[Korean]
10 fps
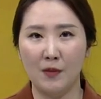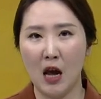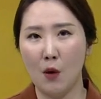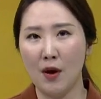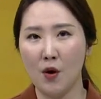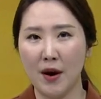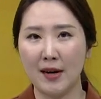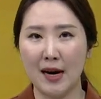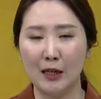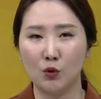
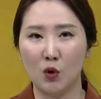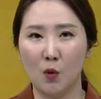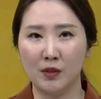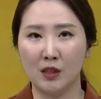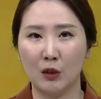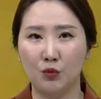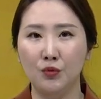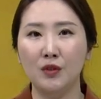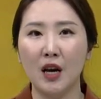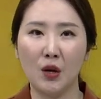해외여행을 갈 수가 없으니까
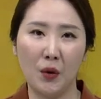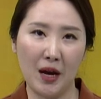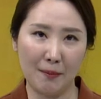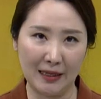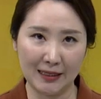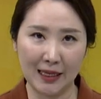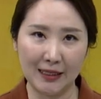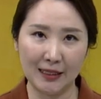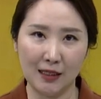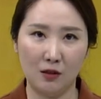국내 여행 많이
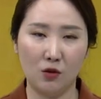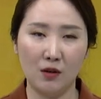다니게 되겠죠.